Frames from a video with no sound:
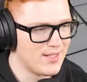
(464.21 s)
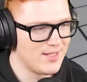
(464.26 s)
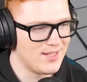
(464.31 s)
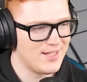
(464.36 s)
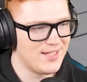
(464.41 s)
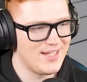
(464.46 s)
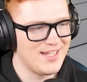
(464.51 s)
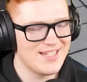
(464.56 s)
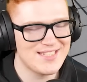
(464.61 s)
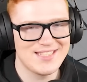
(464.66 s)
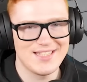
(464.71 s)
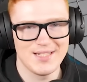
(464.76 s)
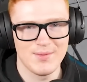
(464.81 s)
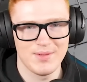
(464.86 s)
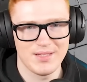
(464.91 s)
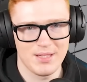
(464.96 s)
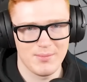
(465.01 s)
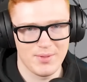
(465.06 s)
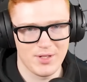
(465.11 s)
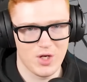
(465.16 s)
Если
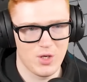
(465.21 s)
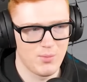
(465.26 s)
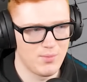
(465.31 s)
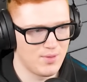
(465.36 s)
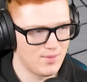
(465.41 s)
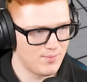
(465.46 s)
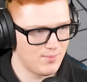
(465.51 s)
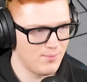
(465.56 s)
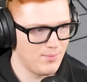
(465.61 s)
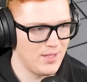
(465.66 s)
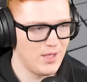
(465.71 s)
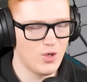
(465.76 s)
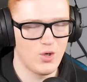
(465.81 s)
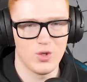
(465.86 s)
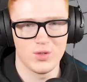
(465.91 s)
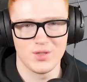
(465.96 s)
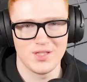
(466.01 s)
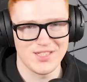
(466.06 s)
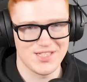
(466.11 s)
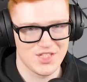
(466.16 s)
мы наберем
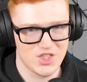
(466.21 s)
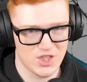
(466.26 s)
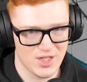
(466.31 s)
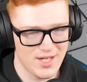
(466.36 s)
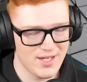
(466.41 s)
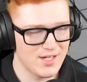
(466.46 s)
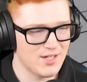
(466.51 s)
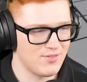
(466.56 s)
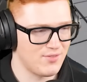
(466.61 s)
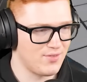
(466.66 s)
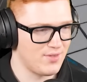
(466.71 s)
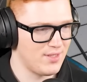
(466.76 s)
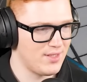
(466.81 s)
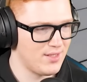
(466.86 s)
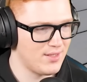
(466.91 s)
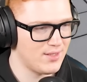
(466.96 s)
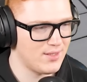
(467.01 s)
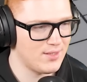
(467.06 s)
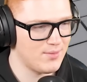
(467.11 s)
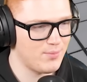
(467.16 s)
миллион тысяч лайков,
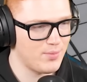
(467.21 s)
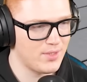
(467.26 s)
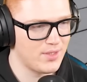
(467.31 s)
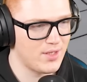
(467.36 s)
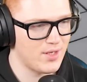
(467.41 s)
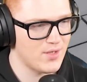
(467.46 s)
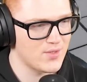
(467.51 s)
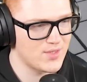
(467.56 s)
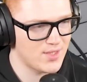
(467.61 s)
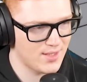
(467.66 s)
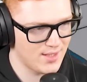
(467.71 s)
я поиграю за